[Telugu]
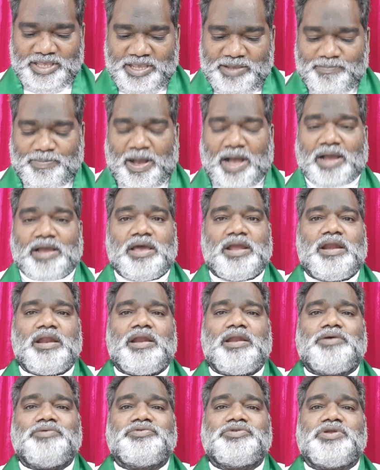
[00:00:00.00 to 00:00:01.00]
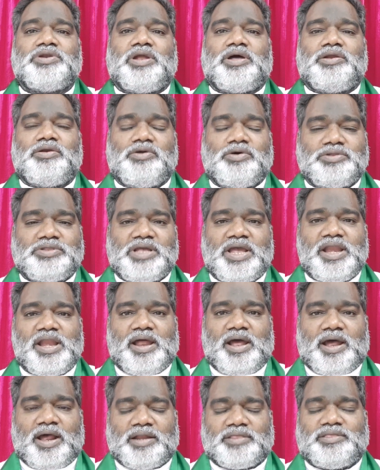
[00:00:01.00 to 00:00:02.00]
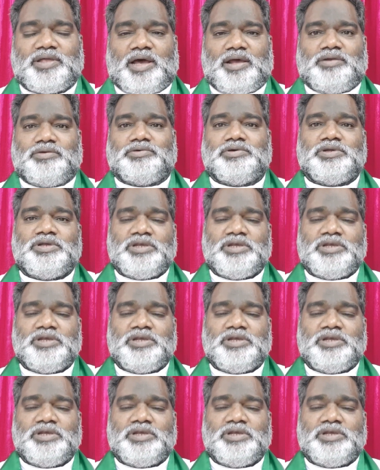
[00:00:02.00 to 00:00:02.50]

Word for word: ఈ భాగాలలో ఉంటున్న లోతైన అర్థాలు